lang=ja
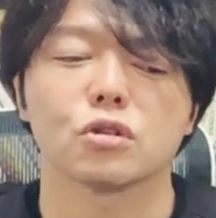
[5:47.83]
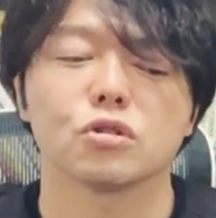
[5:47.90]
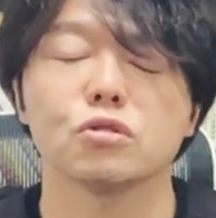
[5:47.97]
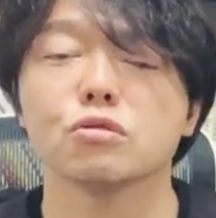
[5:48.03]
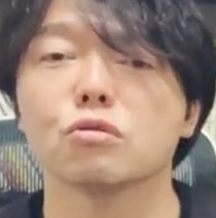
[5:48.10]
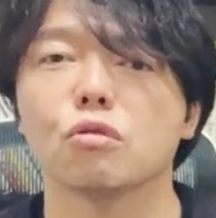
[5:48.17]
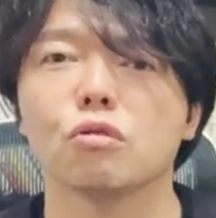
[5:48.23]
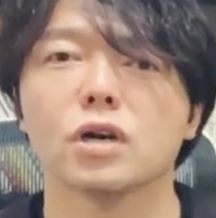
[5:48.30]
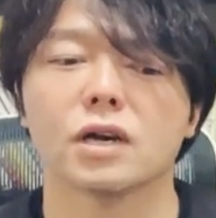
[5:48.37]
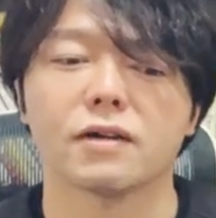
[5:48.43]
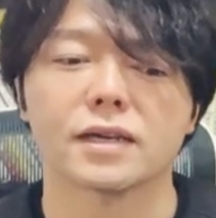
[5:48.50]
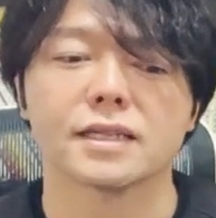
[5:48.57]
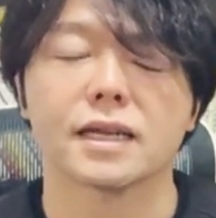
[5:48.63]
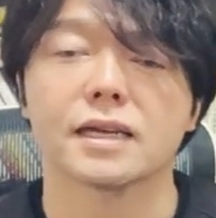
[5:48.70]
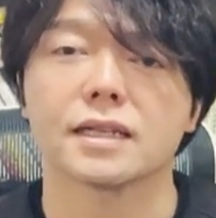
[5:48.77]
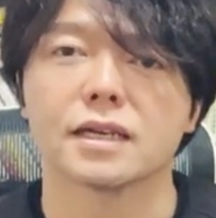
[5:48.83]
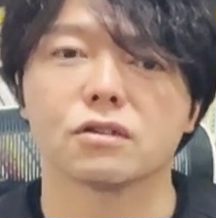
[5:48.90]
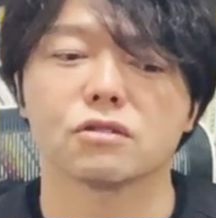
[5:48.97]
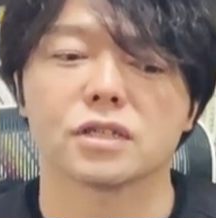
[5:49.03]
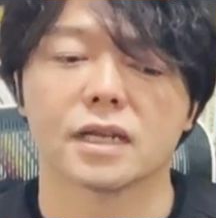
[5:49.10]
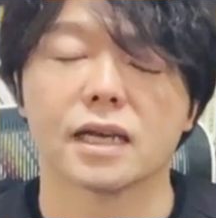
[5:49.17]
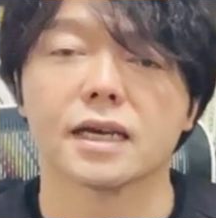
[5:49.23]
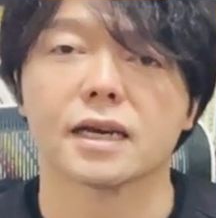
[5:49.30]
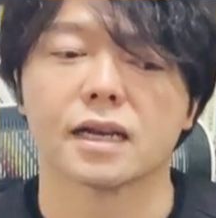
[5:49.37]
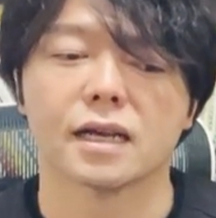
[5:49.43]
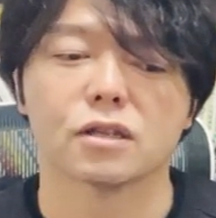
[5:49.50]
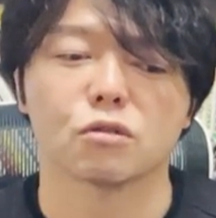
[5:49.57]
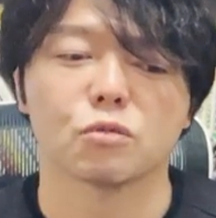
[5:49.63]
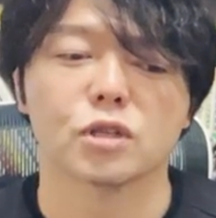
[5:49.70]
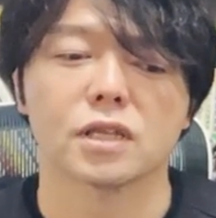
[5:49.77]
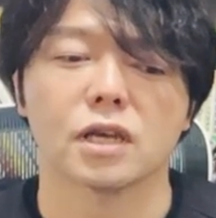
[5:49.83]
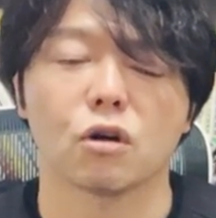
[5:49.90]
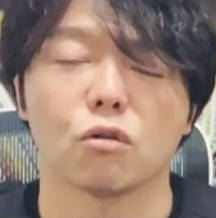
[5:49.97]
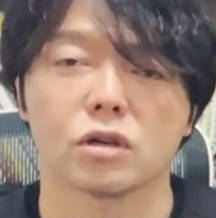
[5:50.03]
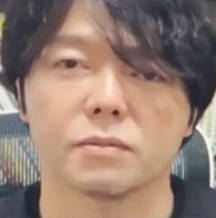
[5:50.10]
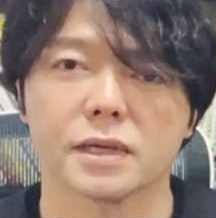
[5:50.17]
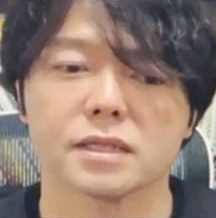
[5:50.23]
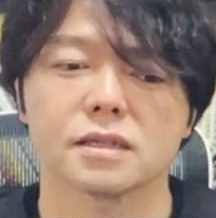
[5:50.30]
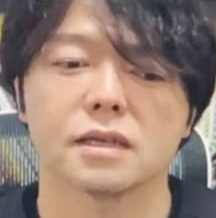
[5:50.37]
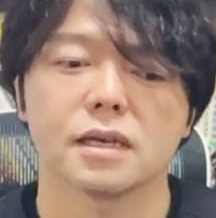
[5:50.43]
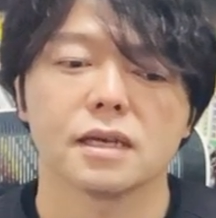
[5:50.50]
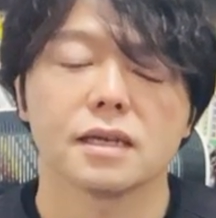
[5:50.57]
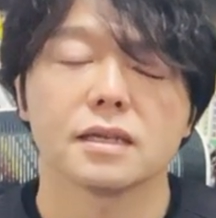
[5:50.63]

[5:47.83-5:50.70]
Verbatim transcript: いう効果は期待できるんじゃないかなと思っております。